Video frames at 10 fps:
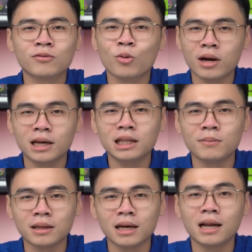Qua đấy
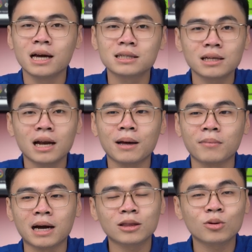thì mình thấy là Acer đã làm
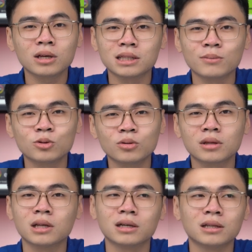khá tốt khi chăm chút
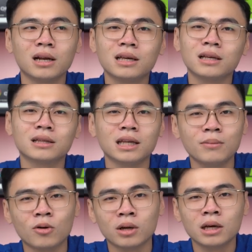từng ly từng
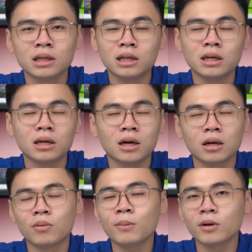tí một. Thì
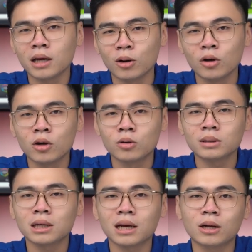đồng ý một điều, chúng
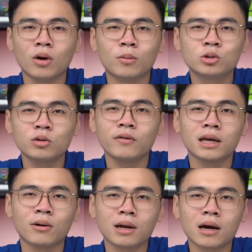ta sẽ đánh đổi một chút về
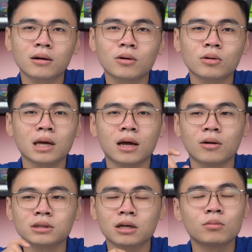hiệu năng, có thể là
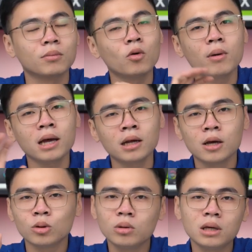nó sẽ không được bung hết,
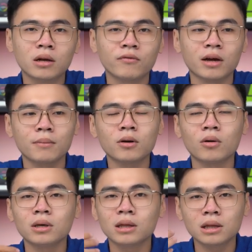tuy nhiên về cái mức
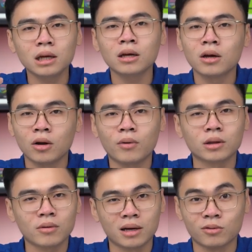độ yên tĩnh nó
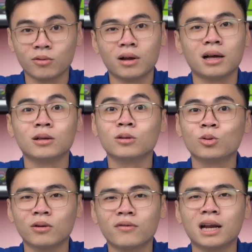hoàn toàn gọi là
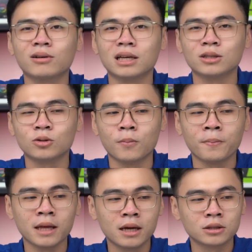tuyệt vời để có thể sử dụng.
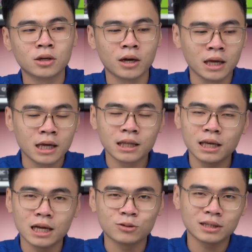Rồi
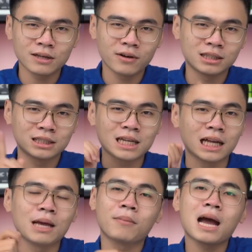thì chúng ta sẽ phần
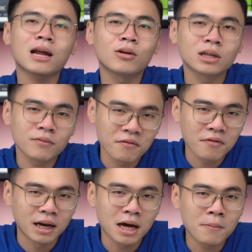trải nghiệm khác, đó là
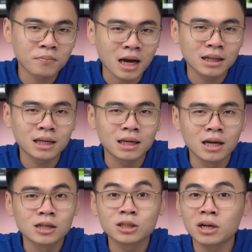phần âm thanh đi.
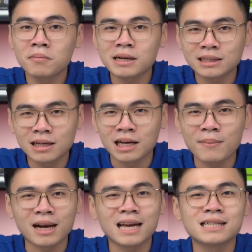Sonic Master
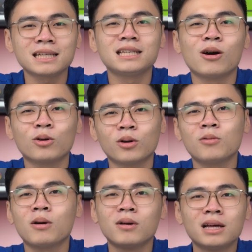các bạn nghe rất nhiều rồi
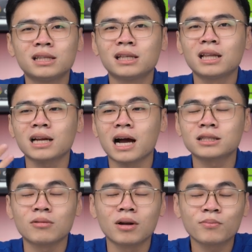đúng không? Trên tất cả
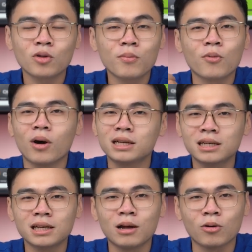các dòng laptop của
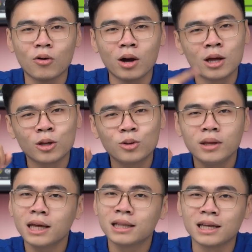Asus đều có.
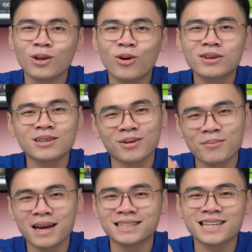Tuy nhiên thì đối với dòng
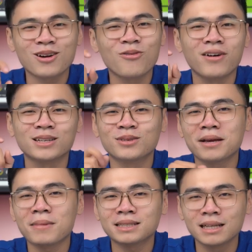năm nay sẽ không phải là
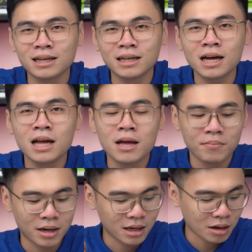Sonic Master nữa
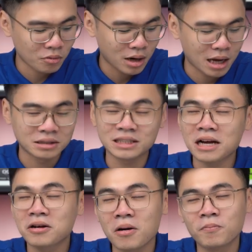mà được gọi là
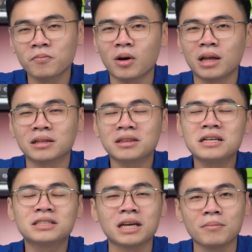gia công hoặc là
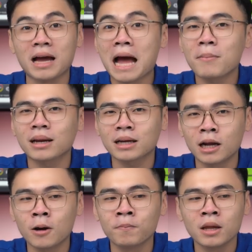tinh chỉnh bởi Harman
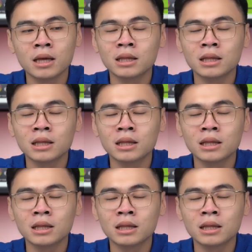Kardon.